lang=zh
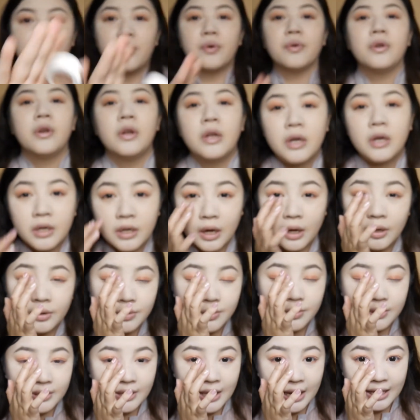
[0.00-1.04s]
用，然后
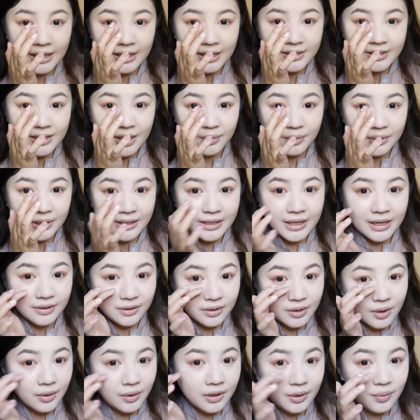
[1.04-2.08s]
去打亮一下我的
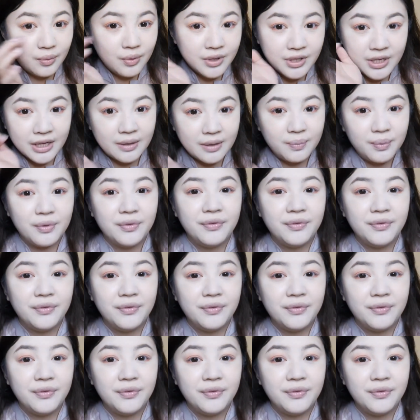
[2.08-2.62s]
眼头和卧蚕的